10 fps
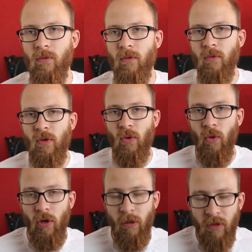um zu
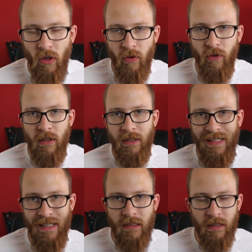gucken, ob da auch wirklich
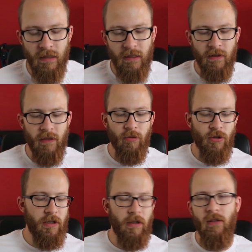das drin ist, was ich
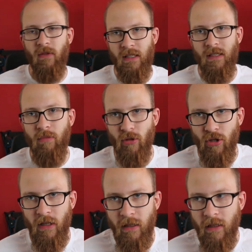bestellt, also was ich
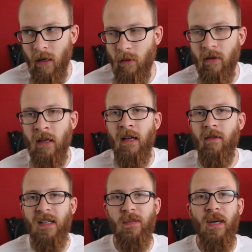bestellt habe,
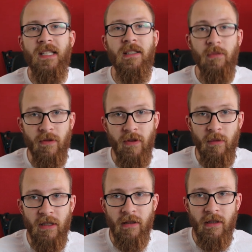was Basti mir
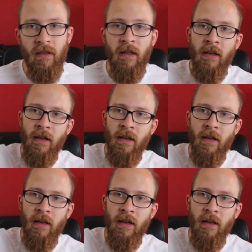vermittelt hat